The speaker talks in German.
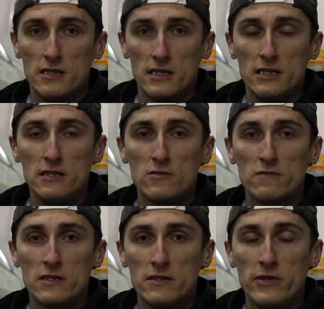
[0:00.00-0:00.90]
der Regen
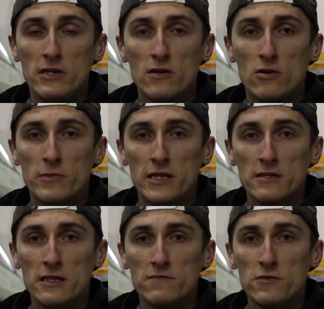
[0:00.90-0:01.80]
irgendwann in den Innenraum
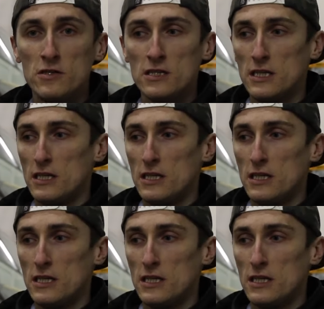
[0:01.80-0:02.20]
eindringen wird.